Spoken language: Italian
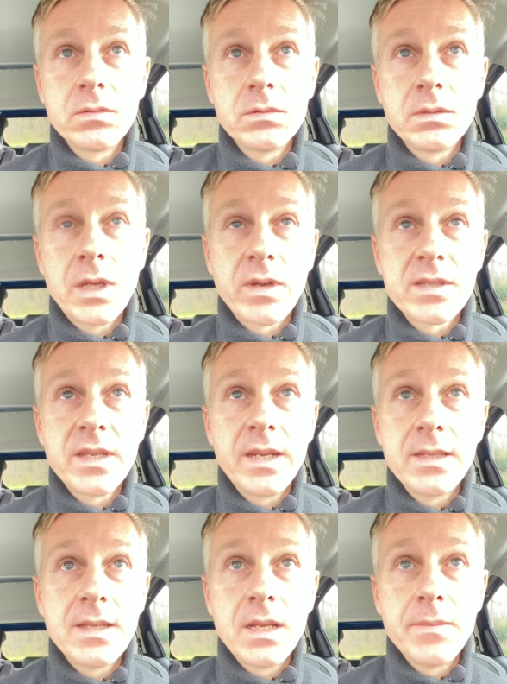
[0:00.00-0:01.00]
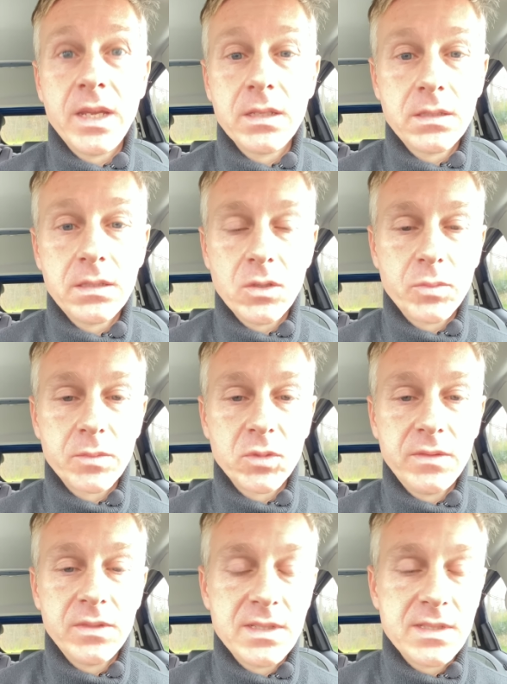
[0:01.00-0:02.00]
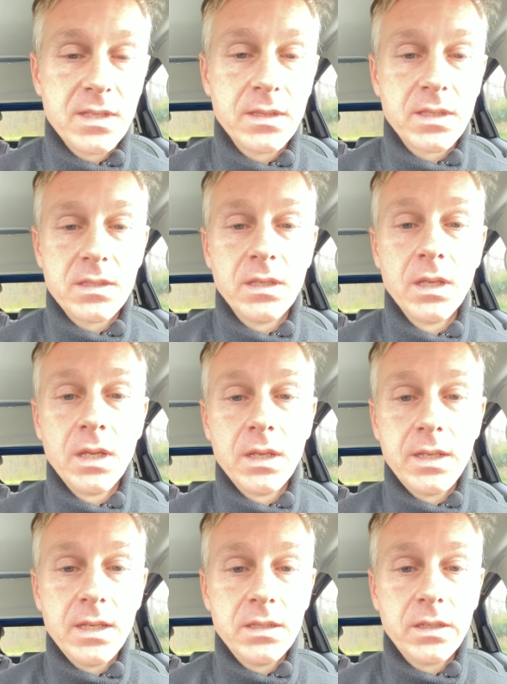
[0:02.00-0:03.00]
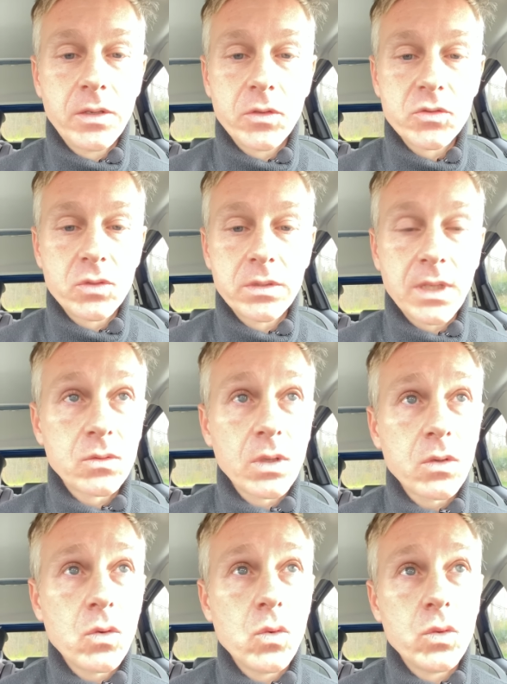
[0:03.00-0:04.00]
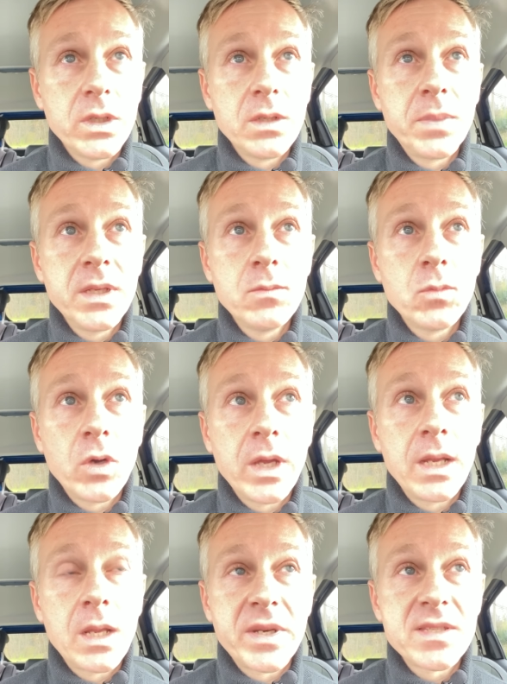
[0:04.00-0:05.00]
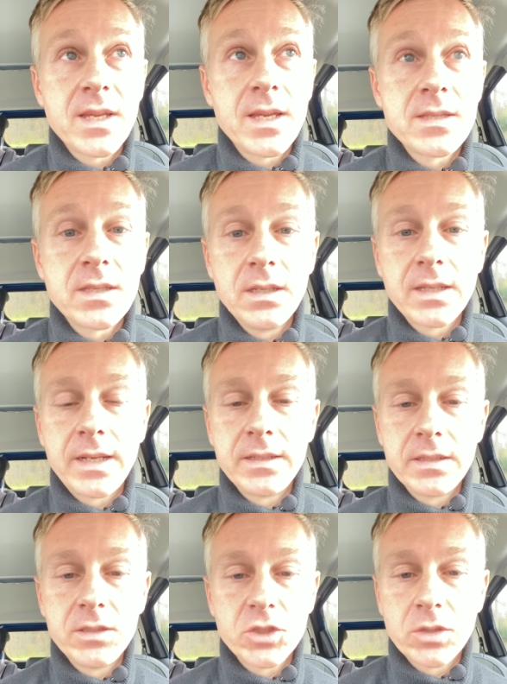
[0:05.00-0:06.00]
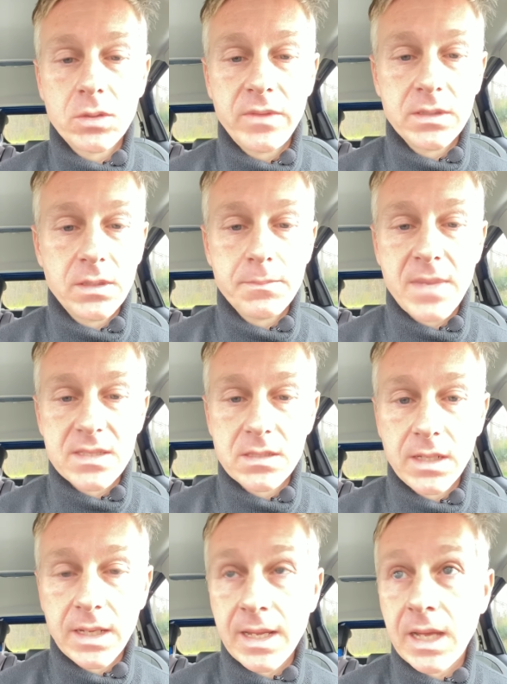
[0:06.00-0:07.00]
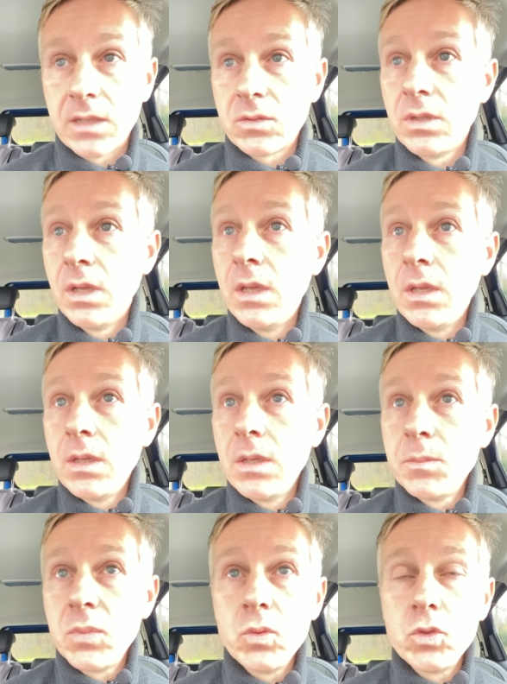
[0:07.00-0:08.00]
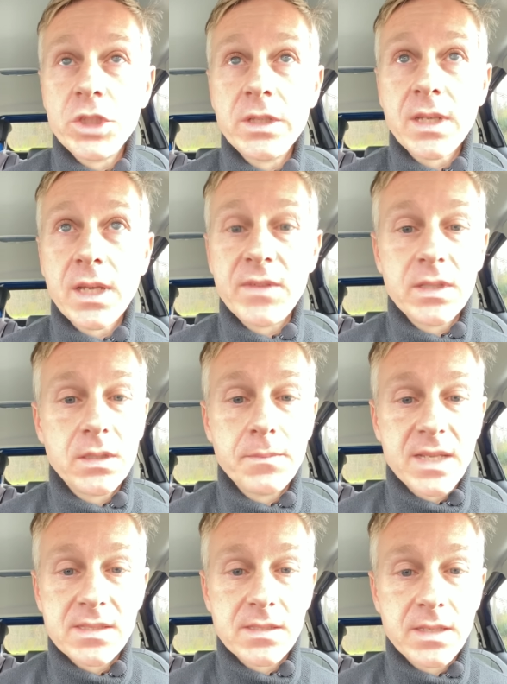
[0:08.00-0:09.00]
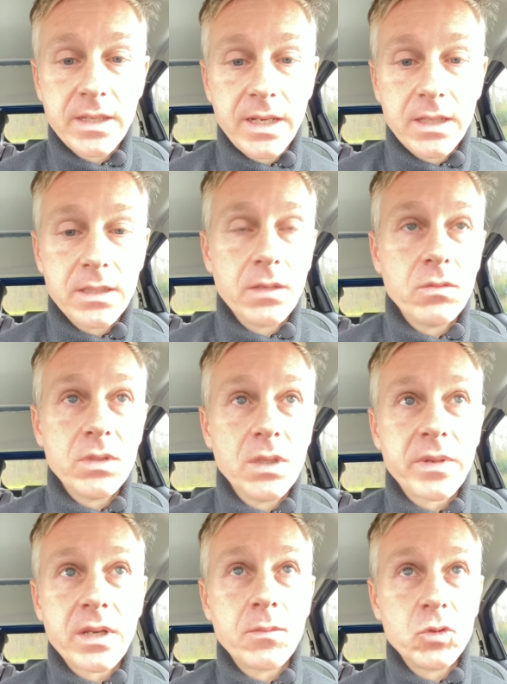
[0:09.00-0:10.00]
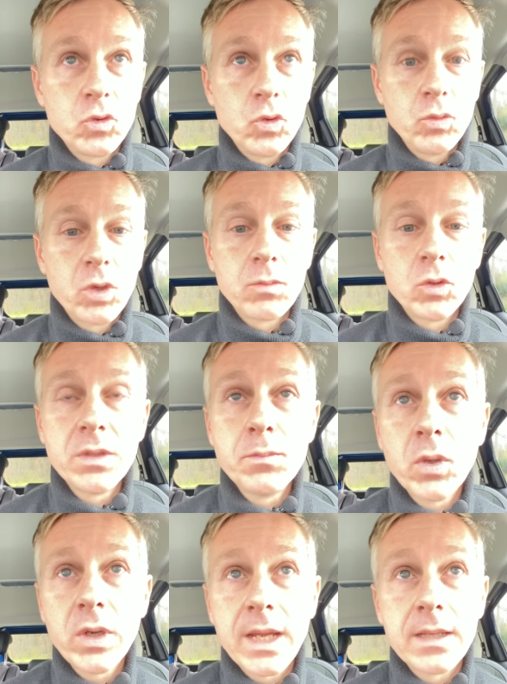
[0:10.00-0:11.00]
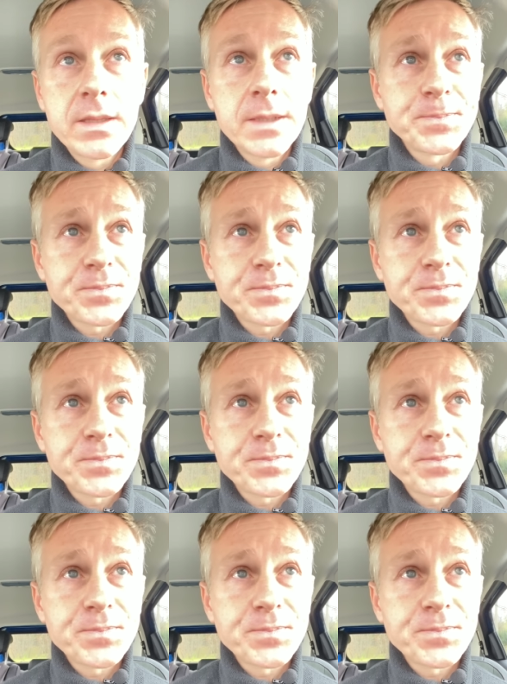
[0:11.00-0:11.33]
da una serie di elementi, io per motivi di sintesi ne indicherò soltanto alcuni. Il primo è la presenza in Italia di 120 basi della Nato, più circa 20 basi segrete, quindi parliamo di un numero molto imponente.